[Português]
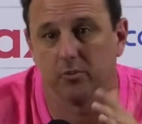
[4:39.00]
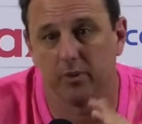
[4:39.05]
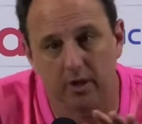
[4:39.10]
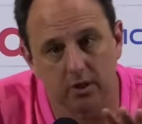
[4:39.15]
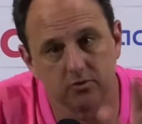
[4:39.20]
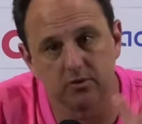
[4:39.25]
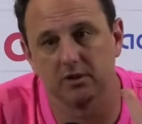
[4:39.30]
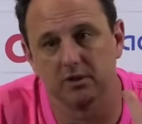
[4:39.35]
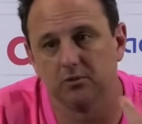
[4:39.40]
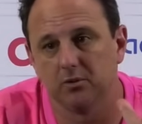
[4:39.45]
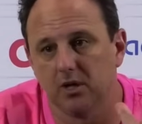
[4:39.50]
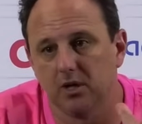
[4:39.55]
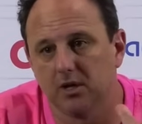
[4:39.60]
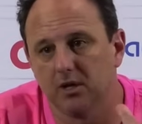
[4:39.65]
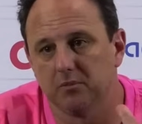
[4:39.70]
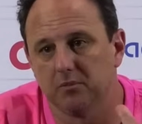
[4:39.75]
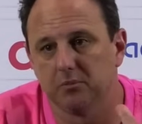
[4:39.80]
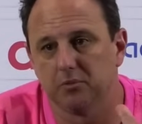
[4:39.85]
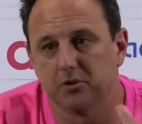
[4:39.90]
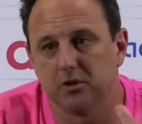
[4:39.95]
acho que o melhor
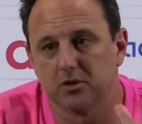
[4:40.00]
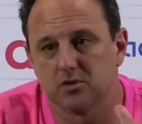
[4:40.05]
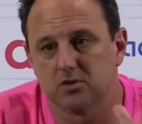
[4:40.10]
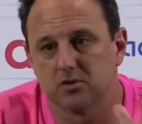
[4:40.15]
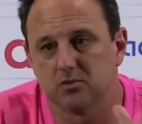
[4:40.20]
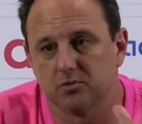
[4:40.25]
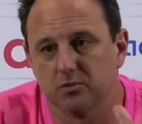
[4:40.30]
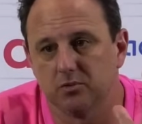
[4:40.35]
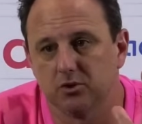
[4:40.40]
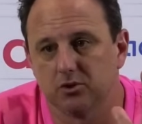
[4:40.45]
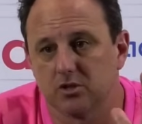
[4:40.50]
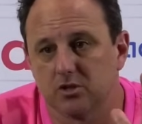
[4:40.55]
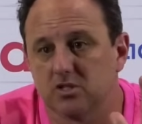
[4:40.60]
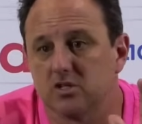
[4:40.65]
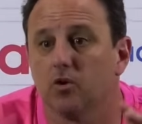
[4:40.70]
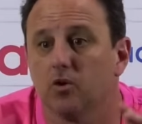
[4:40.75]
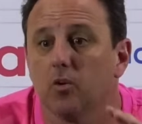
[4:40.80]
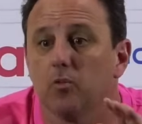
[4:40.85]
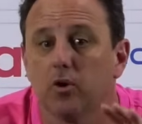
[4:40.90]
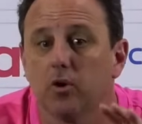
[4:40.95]
jogador em campo nosso
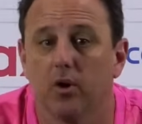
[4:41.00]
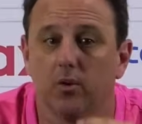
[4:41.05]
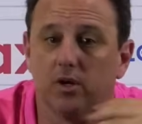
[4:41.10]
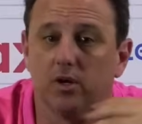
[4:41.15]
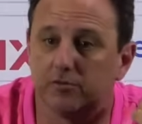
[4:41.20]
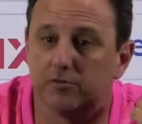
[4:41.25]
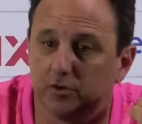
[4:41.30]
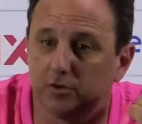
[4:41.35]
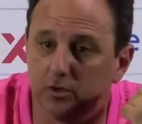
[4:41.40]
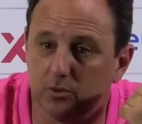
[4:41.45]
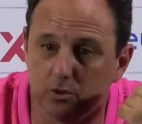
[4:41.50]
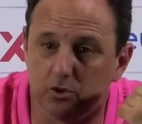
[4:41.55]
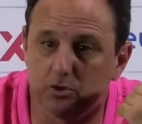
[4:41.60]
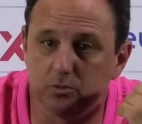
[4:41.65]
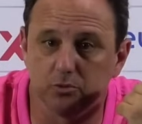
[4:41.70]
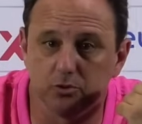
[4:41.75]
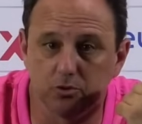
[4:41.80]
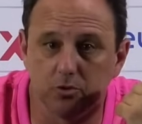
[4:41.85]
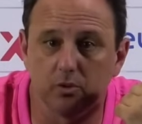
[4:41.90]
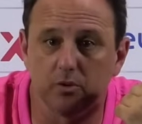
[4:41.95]
hoje, assim como o Cauli foi
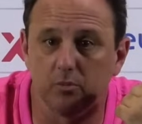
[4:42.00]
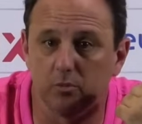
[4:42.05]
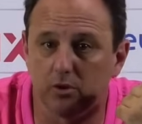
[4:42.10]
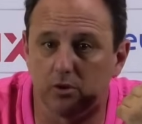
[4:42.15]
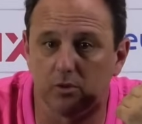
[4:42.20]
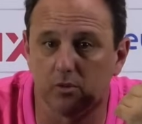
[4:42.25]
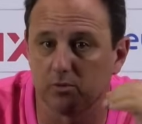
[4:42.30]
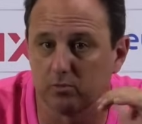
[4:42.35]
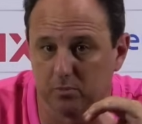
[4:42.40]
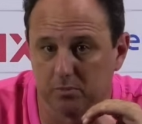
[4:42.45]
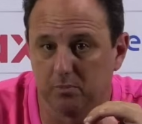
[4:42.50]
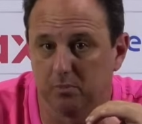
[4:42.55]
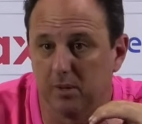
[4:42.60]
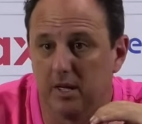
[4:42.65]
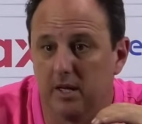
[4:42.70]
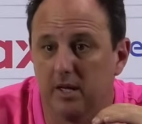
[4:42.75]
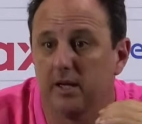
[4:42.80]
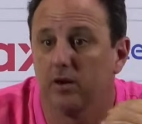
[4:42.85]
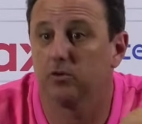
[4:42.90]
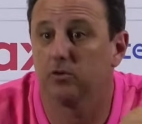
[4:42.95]
no último jogo, muito
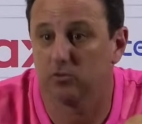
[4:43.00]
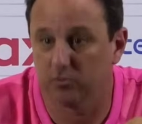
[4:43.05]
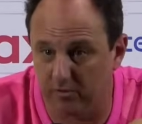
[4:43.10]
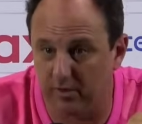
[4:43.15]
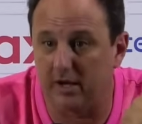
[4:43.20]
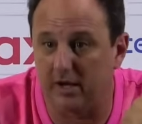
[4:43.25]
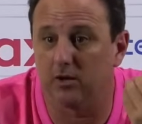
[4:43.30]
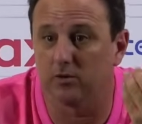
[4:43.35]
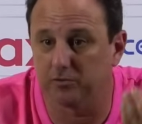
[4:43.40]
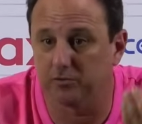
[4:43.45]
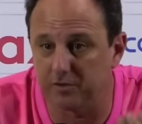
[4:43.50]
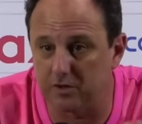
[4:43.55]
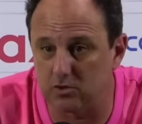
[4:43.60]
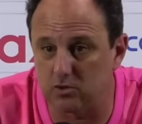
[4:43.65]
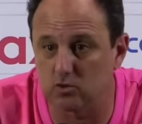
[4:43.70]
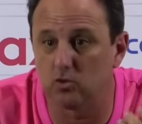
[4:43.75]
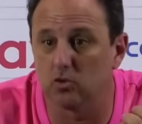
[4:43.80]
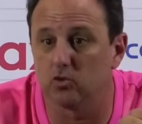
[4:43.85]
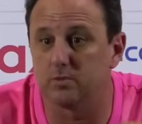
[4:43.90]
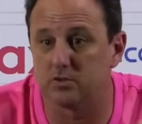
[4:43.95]
o
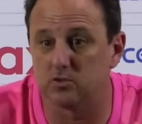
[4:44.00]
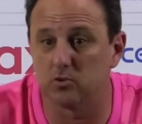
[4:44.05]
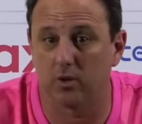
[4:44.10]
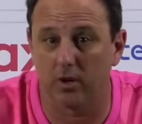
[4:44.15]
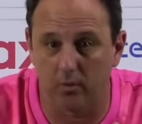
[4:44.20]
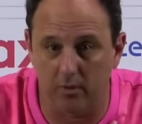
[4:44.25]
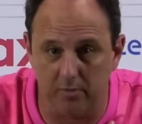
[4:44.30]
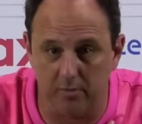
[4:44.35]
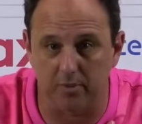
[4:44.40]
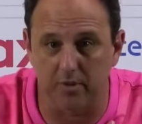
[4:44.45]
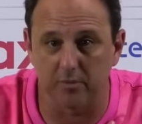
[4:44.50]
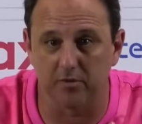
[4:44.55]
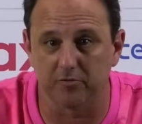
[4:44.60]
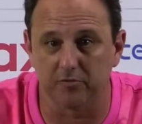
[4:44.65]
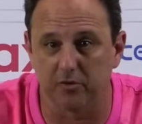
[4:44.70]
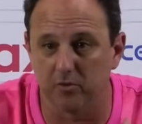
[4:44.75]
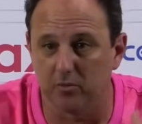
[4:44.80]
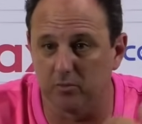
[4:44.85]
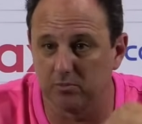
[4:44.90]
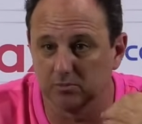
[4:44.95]
Veraldo fez os gols, mas o Cauli
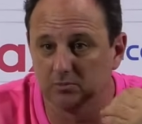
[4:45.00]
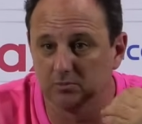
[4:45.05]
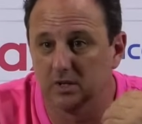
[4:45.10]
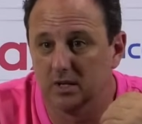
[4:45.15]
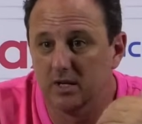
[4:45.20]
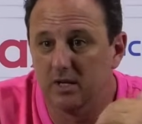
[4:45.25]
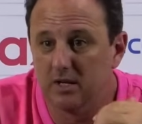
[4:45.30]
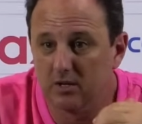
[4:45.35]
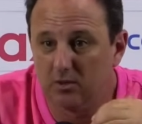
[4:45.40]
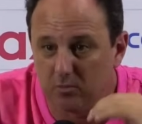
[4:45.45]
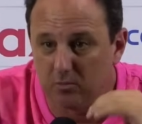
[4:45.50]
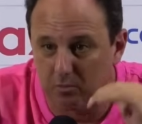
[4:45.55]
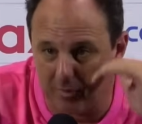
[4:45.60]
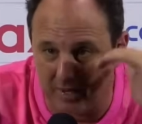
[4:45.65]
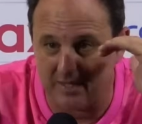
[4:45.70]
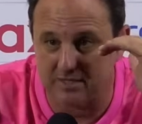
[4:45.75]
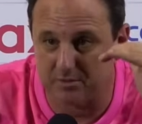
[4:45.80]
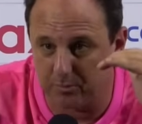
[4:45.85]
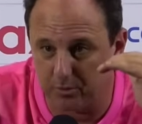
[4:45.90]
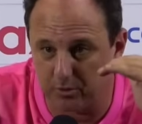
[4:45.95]
para mim foi o
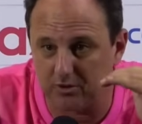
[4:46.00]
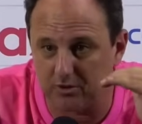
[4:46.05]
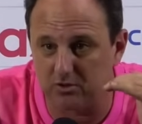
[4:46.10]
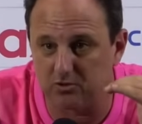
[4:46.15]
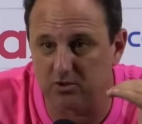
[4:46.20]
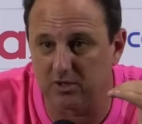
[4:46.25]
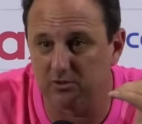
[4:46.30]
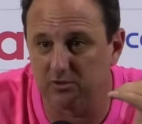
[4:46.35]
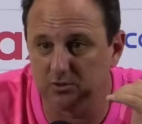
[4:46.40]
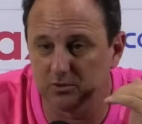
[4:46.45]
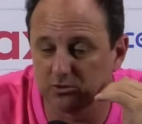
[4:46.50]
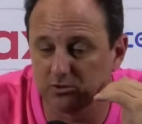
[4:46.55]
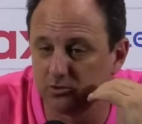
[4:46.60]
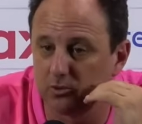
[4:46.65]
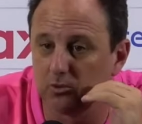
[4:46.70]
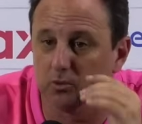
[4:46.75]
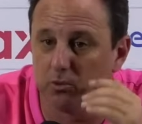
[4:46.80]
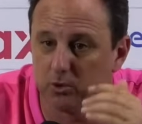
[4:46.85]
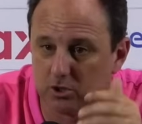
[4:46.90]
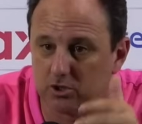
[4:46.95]
mais importante
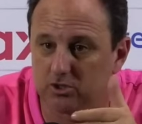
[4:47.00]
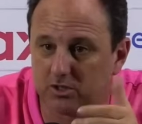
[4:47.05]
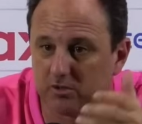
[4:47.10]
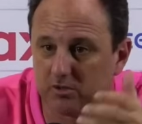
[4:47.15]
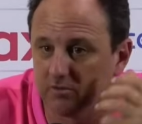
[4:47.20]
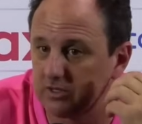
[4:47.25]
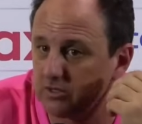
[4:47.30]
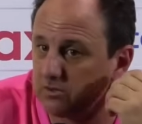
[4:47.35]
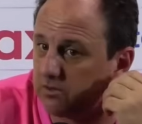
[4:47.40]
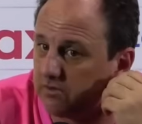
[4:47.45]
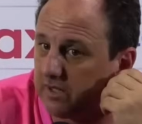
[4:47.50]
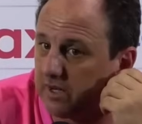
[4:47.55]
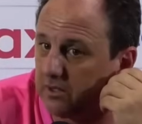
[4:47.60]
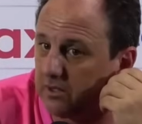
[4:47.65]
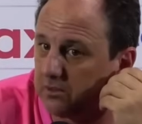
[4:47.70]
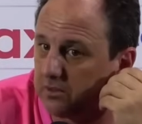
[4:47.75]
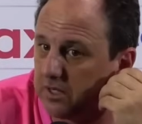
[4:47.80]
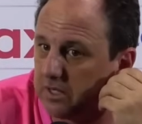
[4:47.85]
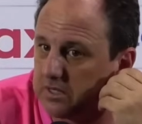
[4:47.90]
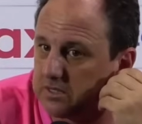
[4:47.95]
jogador do jogo. Hoje talvez o
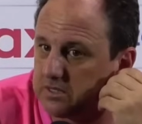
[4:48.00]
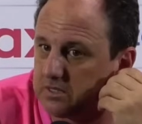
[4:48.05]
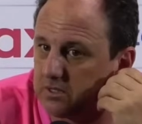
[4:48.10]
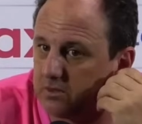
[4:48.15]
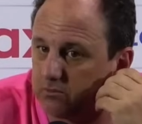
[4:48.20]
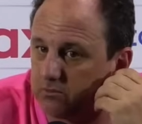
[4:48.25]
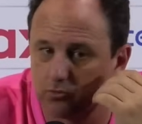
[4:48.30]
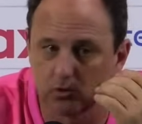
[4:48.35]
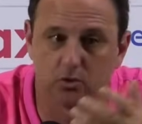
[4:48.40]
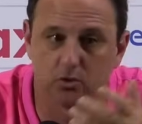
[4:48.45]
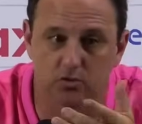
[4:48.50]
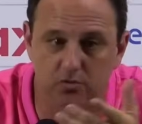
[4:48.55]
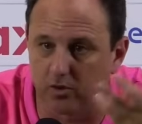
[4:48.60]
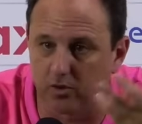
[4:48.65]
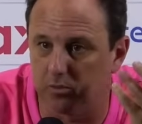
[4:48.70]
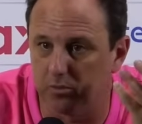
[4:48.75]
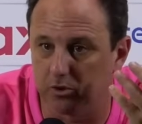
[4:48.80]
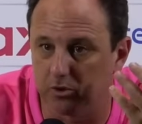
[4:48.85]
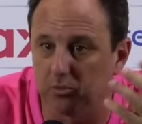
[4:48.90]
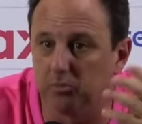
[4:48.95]
Veraldo tenha sido.
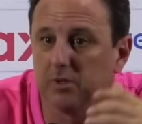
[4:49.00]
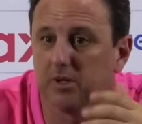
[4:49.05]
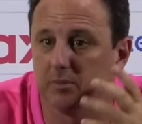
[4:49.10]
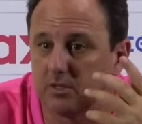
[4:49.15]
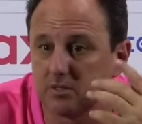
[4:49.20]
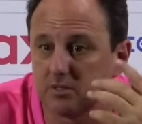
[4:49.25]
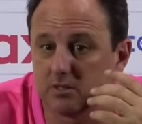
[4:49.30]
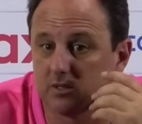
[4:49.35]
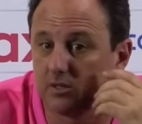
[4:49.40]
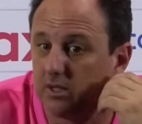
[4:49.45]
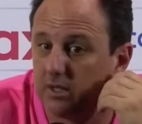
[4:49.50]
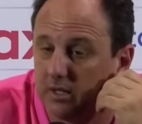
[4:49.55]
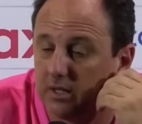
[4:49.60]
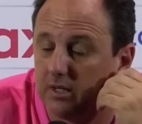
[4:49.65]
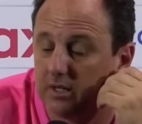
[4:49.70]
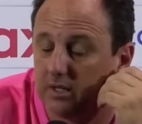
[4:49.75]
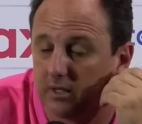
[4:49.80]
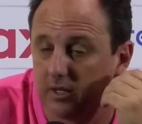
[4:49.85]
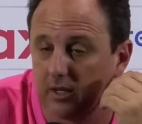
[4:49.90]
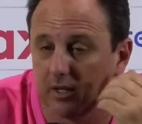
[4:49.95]
Todos foram muito bem, mas